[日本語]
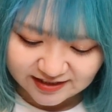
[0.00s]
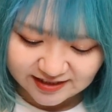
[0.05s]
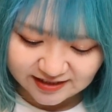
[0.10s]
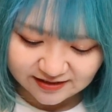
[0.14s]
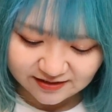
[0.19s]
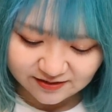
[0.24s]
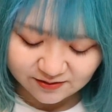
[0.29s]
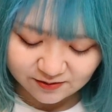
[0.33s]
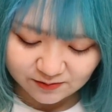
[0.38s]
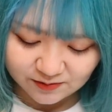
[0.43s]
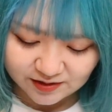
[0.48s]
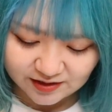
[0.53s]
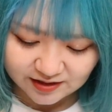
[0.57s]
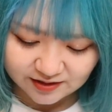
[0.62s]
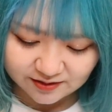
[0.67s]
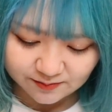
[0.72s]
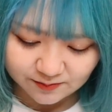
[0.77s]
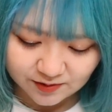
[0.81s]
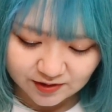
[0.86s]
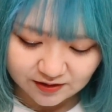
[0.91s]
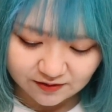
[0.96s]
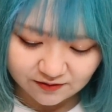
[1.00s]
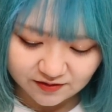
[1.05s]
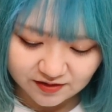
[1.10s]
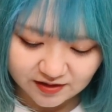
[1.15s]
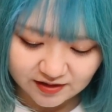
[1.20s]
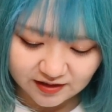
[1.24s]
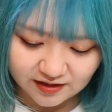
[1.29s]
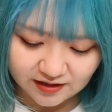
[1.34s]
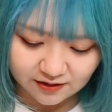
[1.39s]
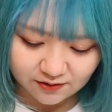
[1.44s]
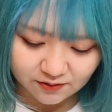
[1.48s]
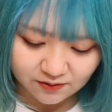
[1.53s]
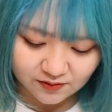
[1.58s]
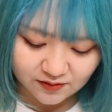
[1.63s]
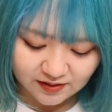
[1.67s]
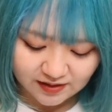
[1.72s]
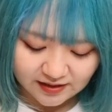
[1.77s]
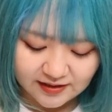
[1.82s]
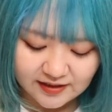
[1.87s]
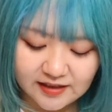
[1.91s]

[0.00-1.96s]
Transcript: ちゃんのやつも可愛いけど、